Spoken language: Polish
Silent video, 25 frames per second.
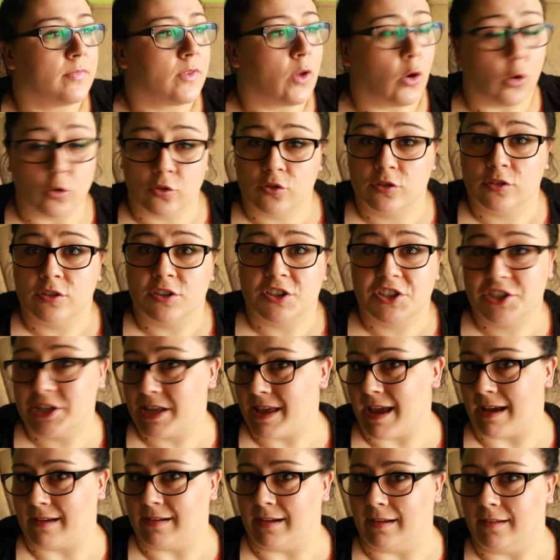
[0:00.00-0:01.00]
od
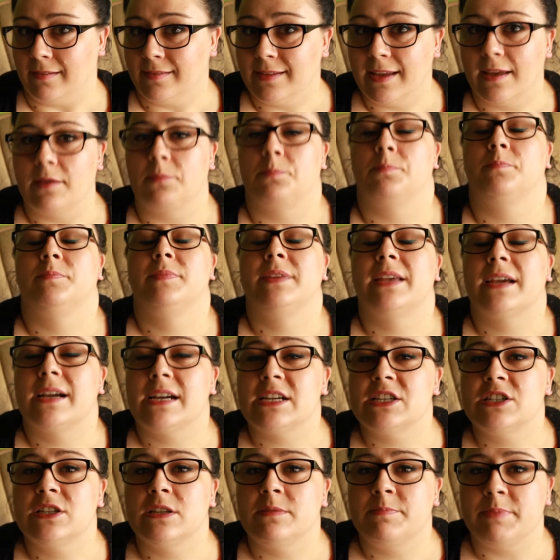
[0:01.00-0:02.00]
szczeniaka. Nie, nie
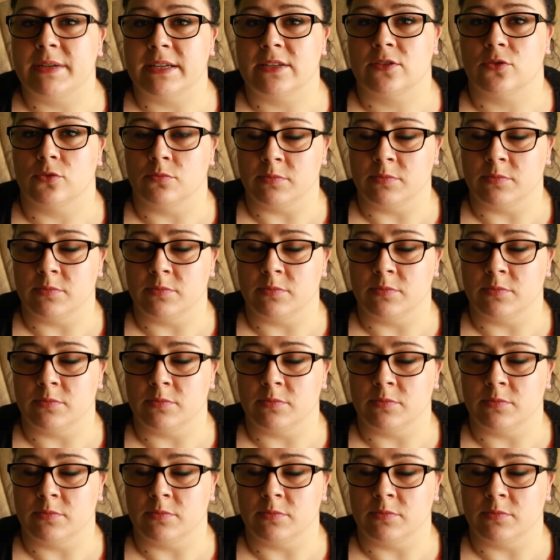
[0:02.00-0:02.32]
każdy pies